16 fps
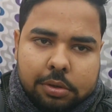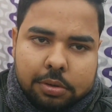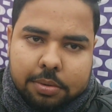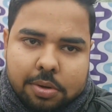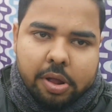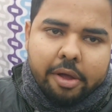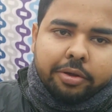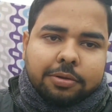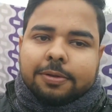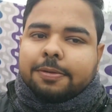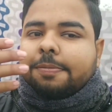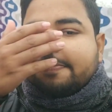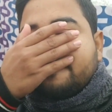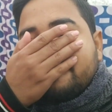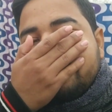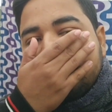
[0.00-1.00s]
সো দেখতে পাচ্ছ
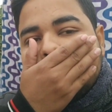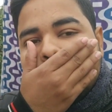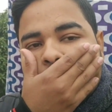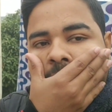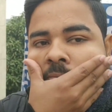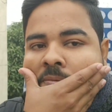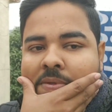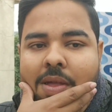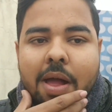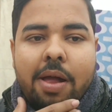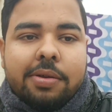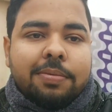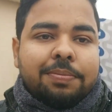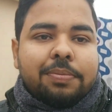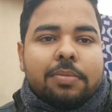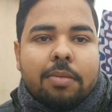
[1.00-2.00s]
চান টান করে আমি
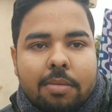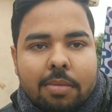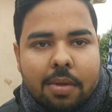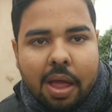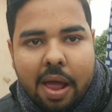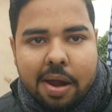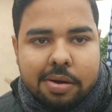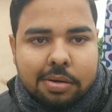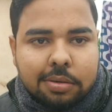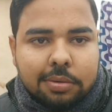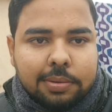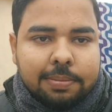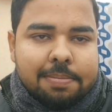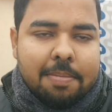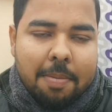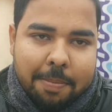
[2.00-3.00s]
পুরো একদম রেডি হয়ে
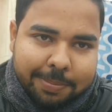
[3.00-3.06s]
গেছি